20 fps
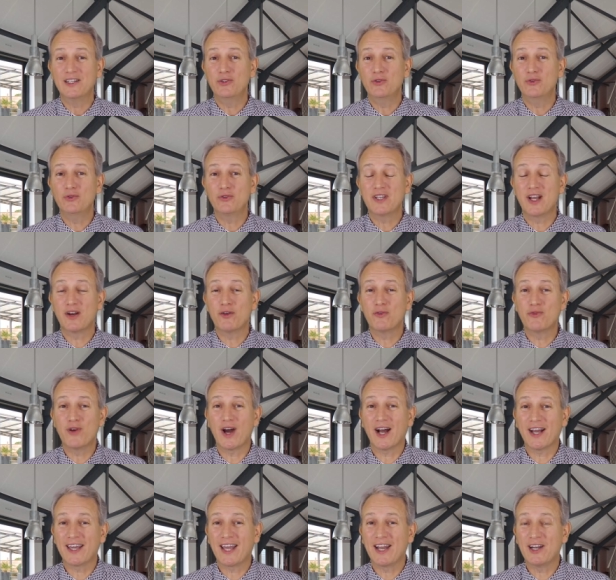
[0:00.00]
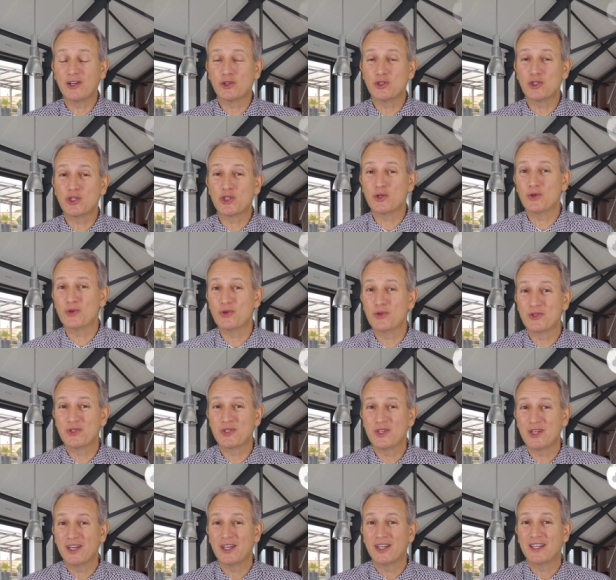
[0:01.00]
nous allons voir quelque
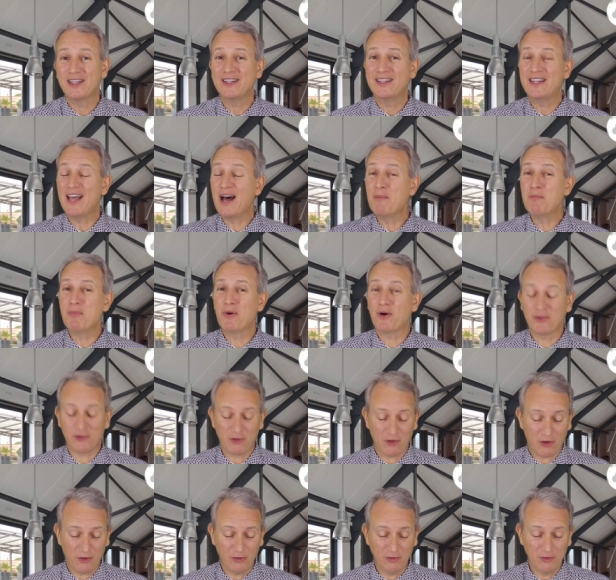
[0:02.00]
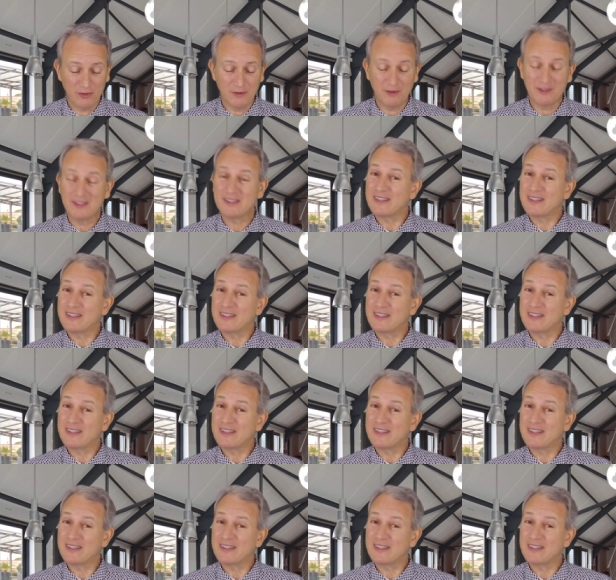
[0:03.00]
chose d'important,